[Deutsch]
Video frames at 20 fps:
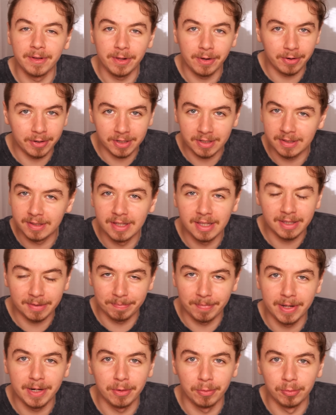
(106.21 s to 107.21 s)
will euch nicht
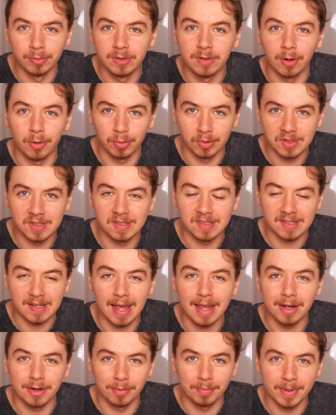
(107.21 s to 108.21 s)
meine Unterhosen
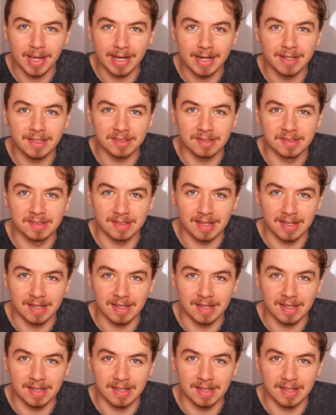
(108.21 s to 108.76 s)
zeigen, um ehrlich zu